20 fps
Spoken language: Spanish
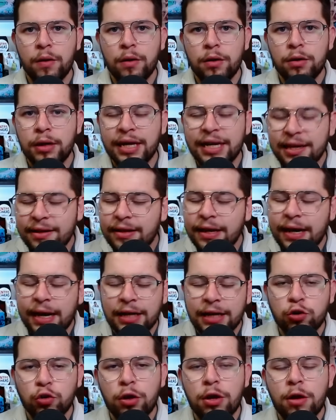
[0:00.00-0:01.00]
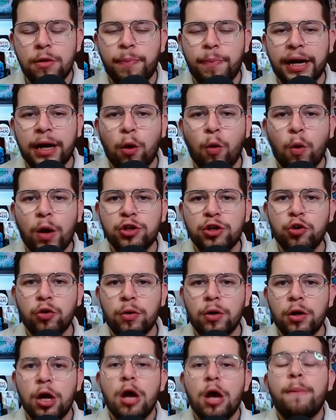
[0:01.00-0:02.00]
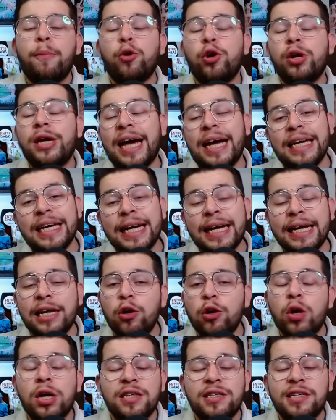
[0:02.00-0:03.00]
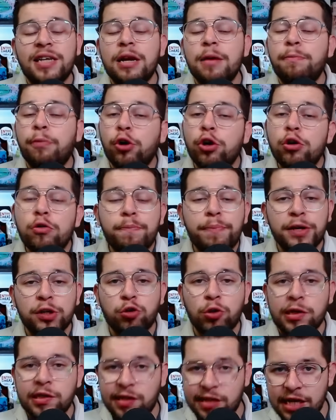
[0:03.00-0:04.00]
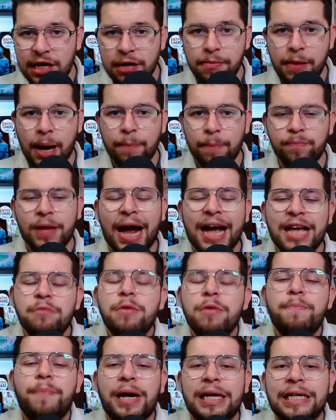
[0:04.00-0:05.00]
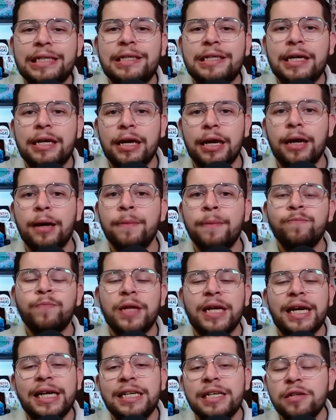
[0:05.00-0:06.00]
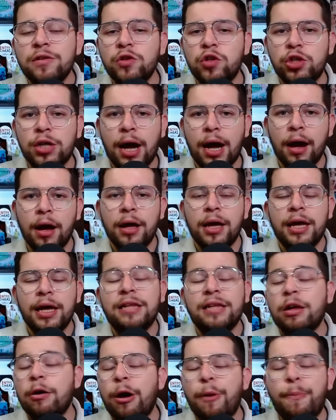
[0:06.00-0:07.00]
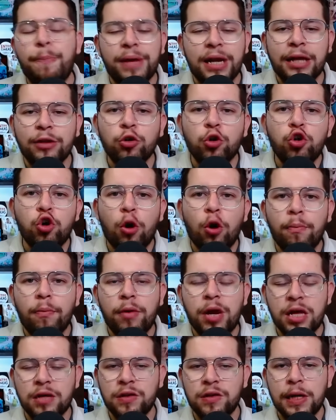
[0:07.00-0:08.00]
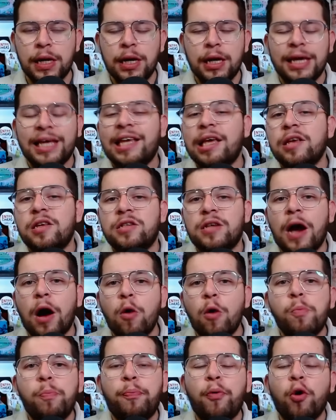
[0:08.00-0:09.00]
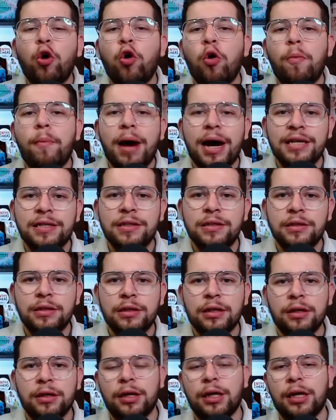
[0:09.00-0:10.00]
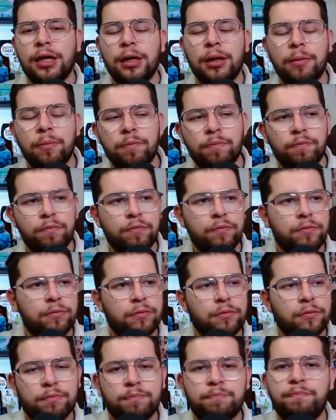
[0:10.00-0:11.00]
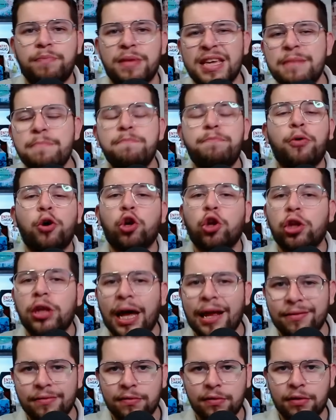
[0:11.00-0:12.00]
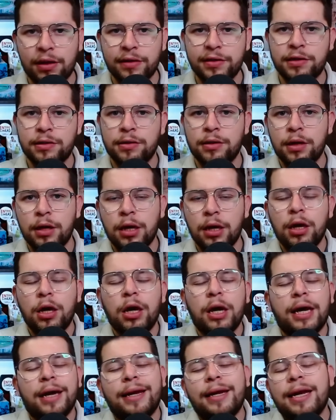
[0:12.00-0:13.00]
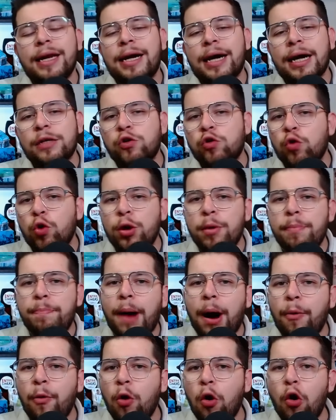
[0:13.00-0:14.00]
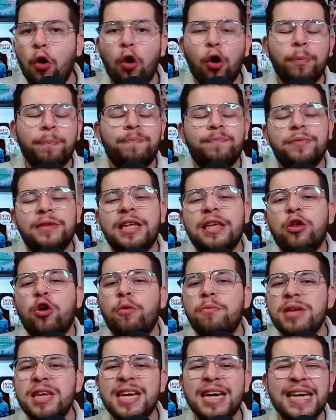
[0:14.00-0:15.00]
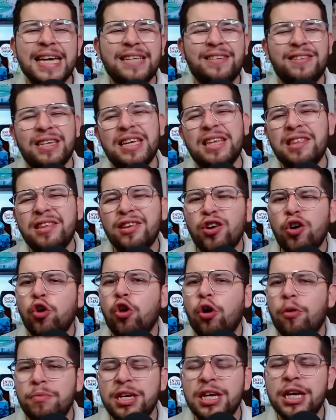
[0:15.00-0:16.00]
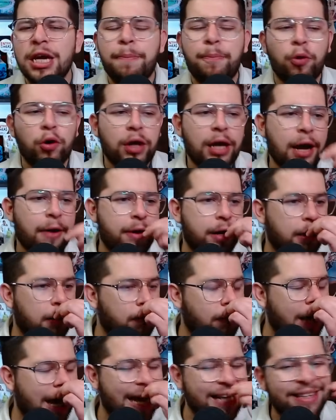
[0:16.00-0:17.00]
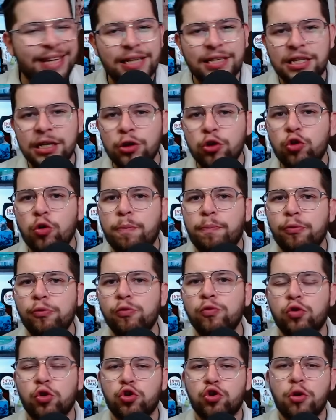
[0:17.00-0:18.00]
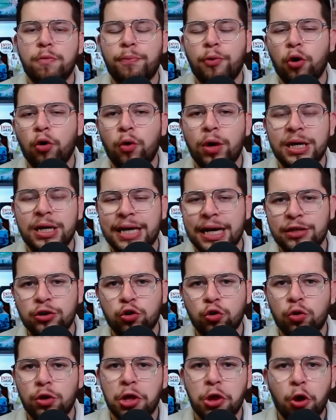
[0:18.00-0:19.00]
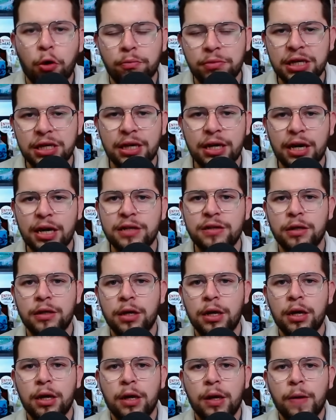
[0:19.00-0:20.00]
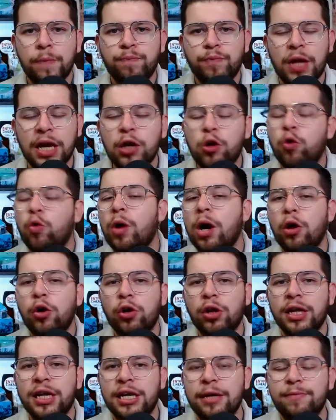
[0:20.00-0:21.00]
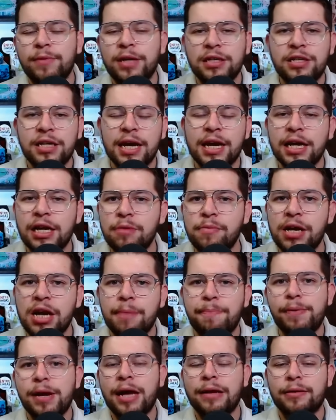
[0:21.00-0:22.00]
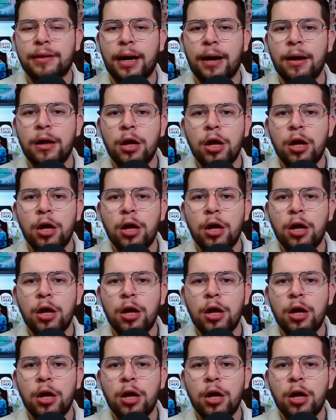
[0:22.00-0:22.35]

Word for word: en este caso del paraguayo, porque ahí creo que se le pone un peso encima, ahí me parece que el hincha estaba esperando nombres quizá un poco más em, importantes en el caso de Pavón, de Domínguez, y digo Domínguez porque, a ver, hasta cierto punto yo pongo el caso de Domínguez, el jugador de gimnasia Esgrima La Plata,